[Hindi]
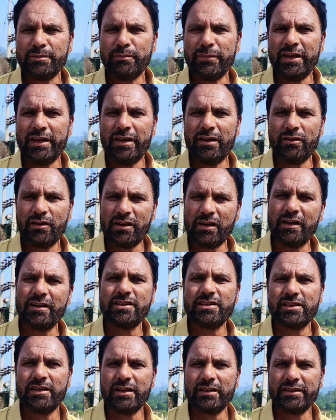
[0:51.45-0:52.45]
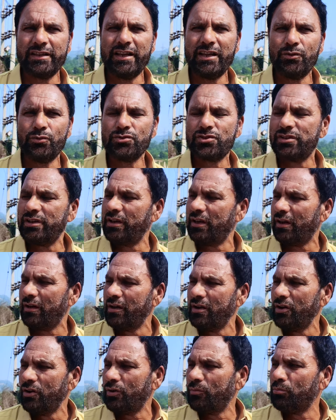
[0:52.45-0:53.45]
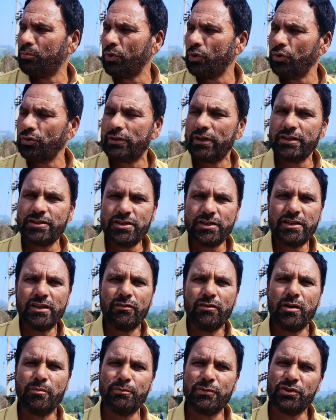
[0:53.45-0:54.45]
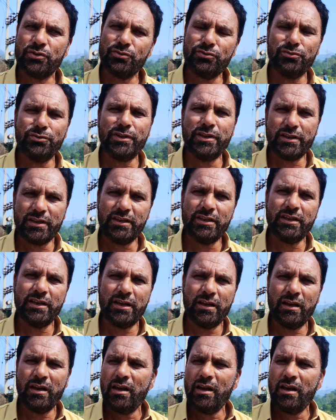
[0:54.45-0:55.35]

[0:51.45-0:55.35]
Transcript: में खर्च करते हैं उसे बहुत अच्छी डेवलपमेंट उन्होंने की है